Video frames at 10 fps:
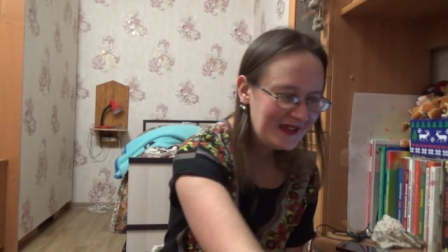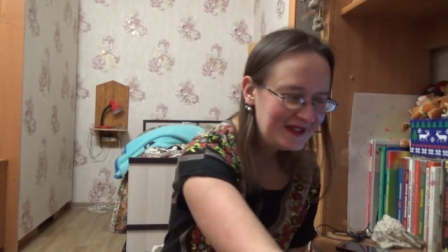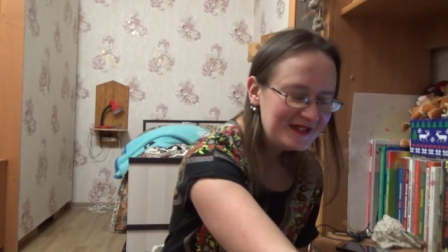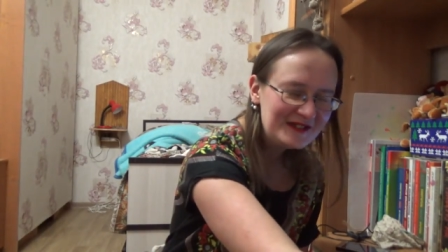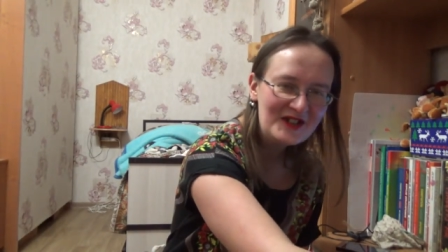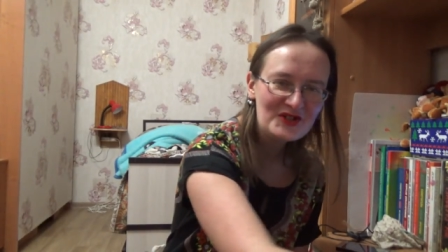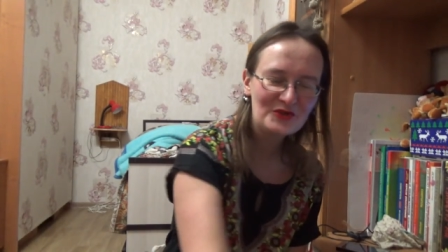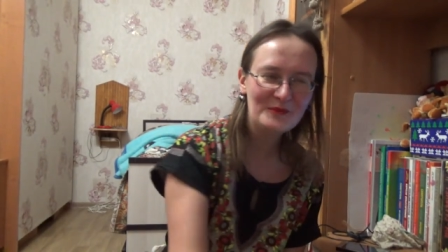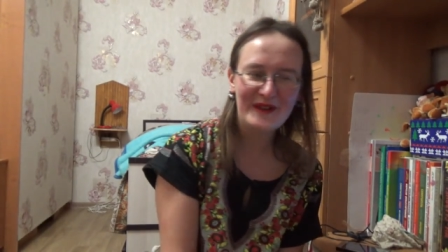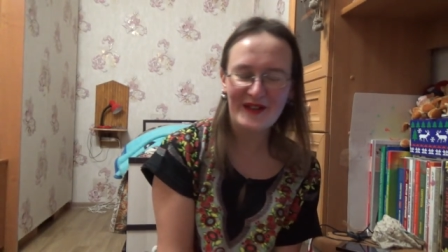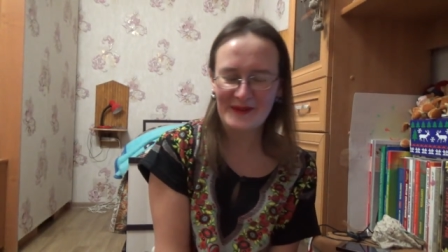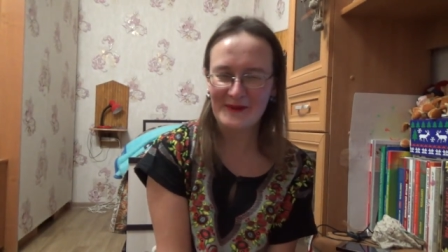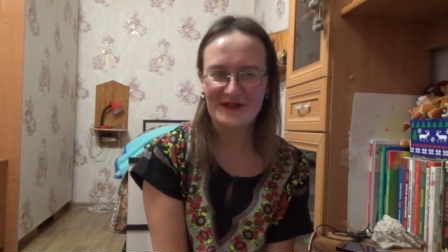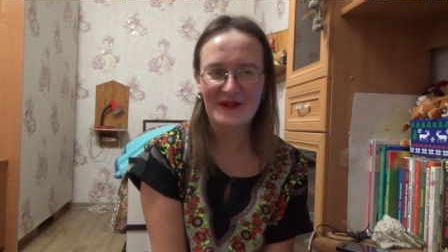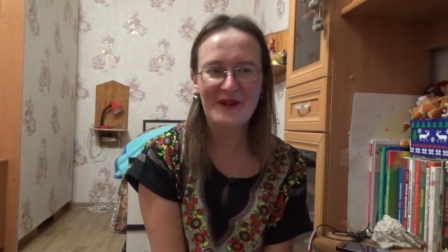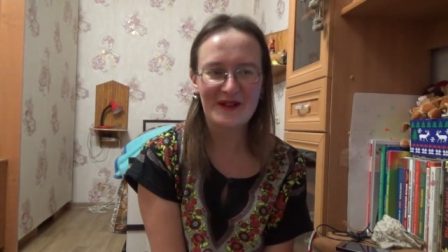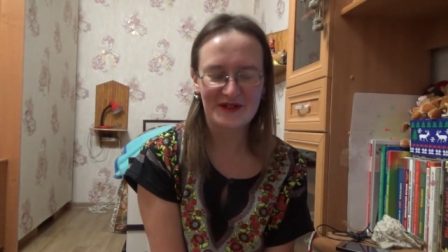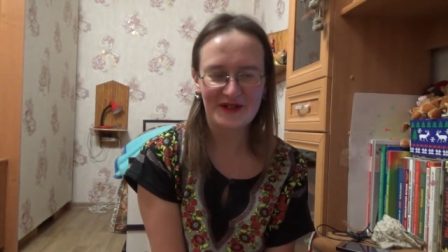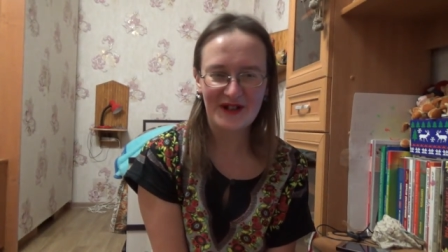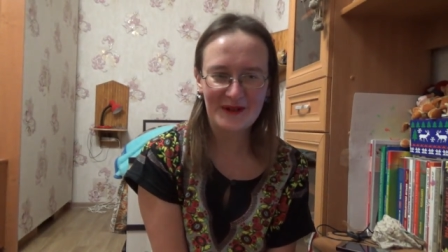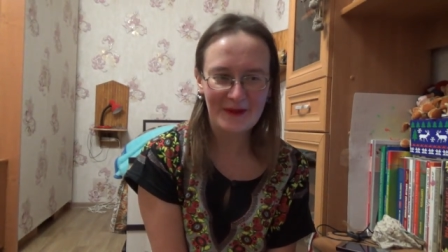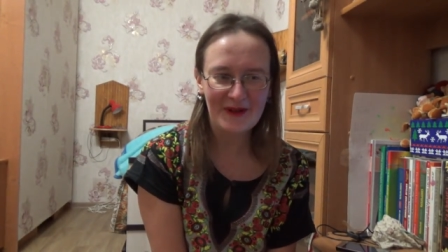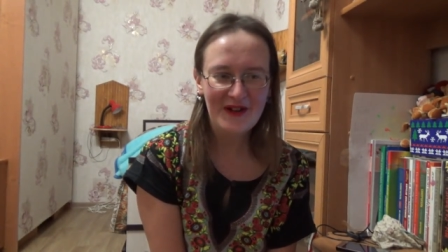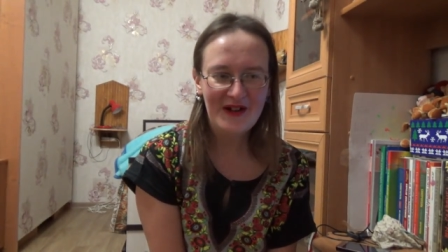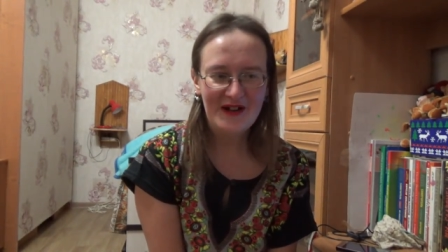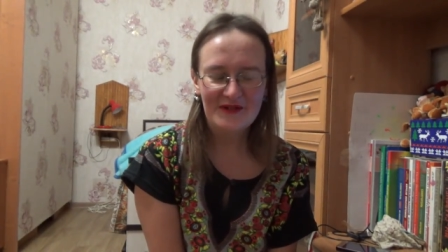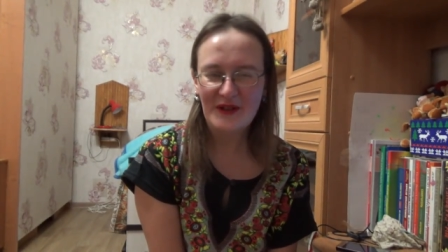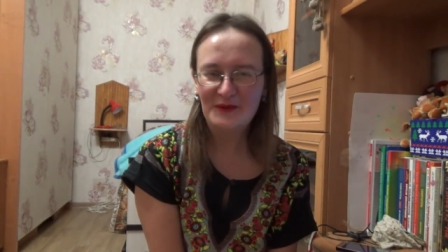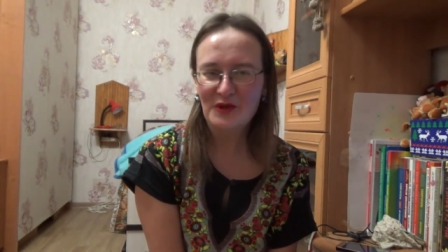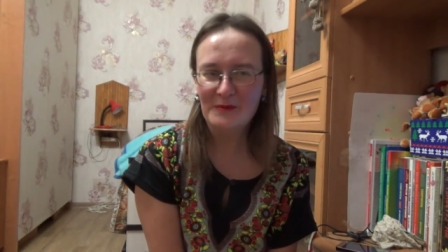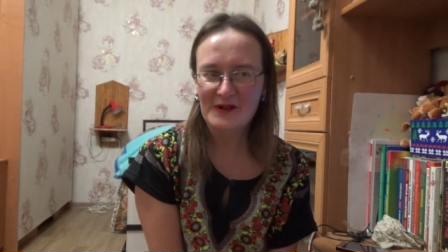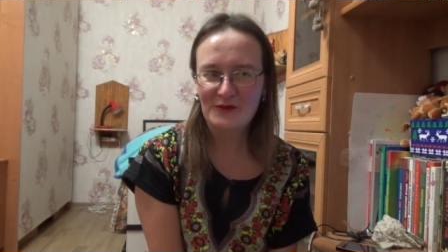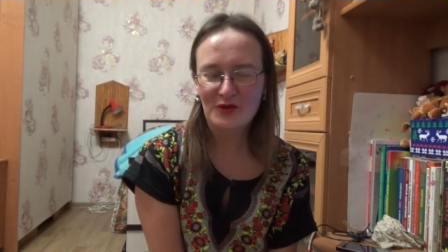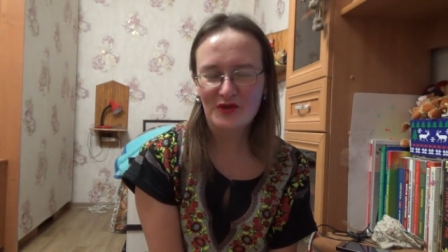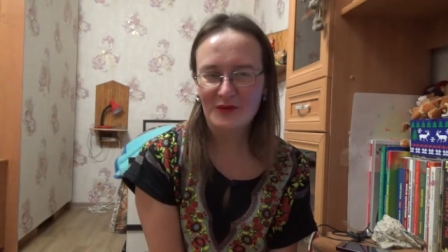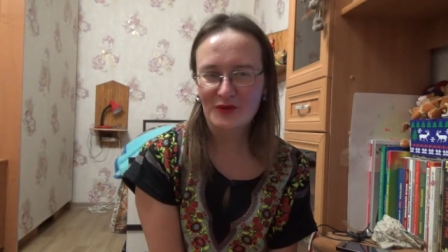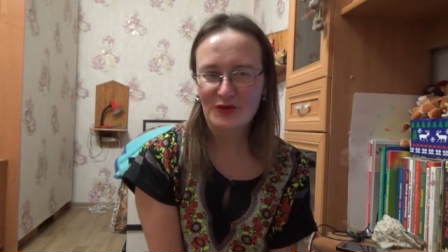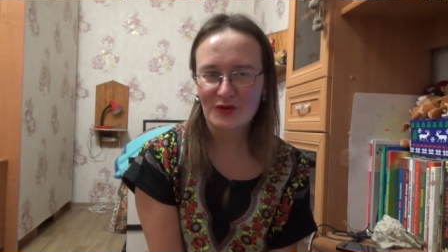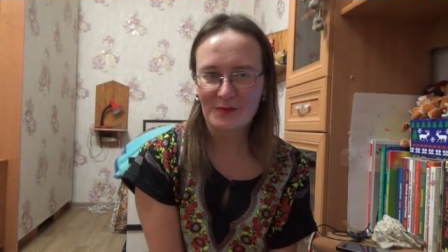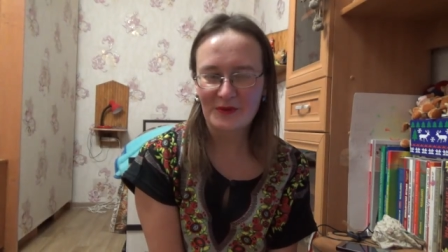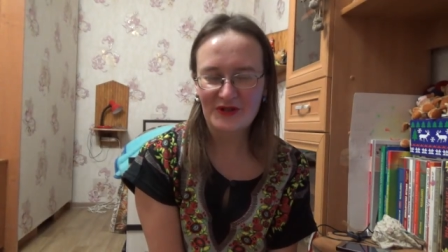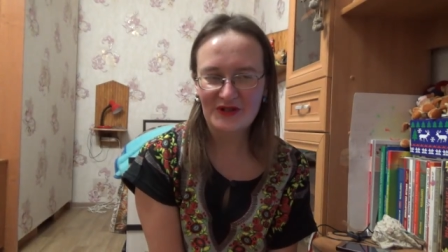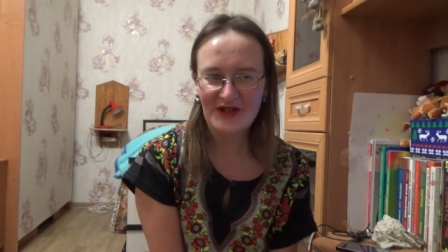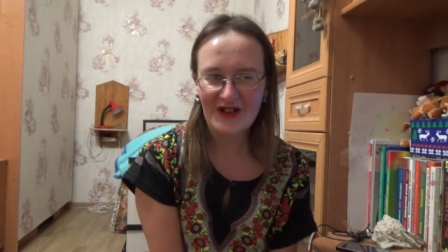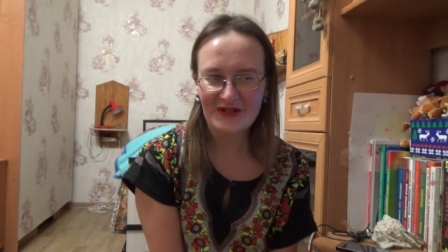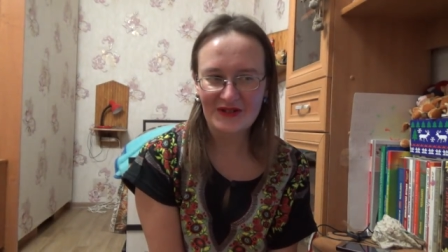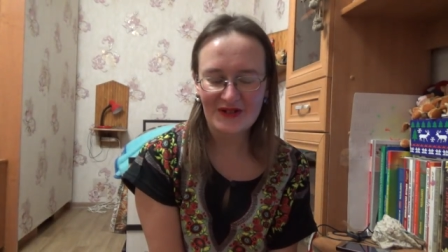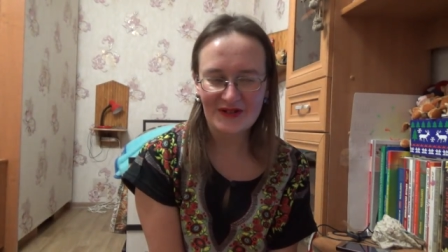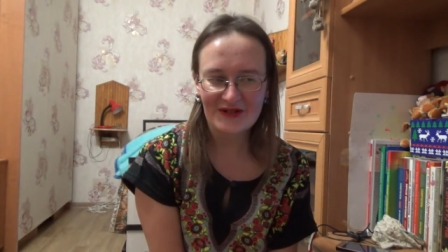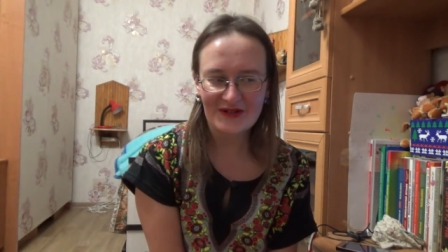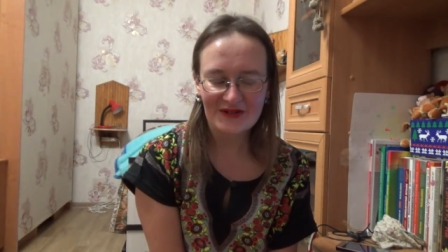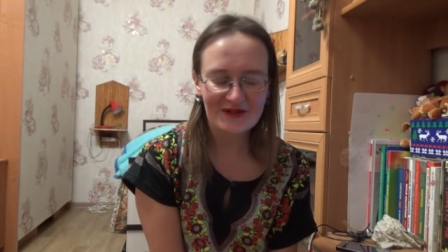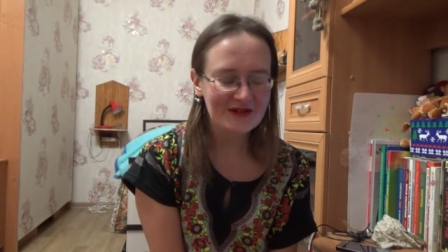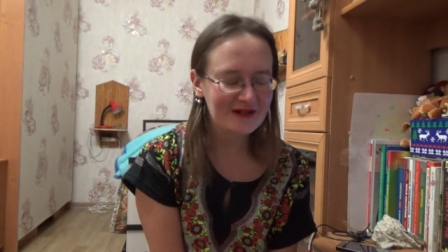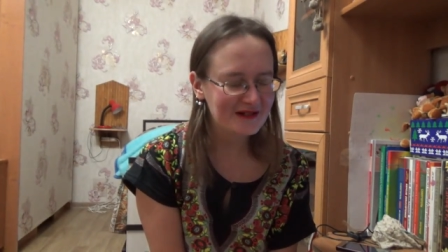Это значит, у меня там оставалось, а как бы на все про все 951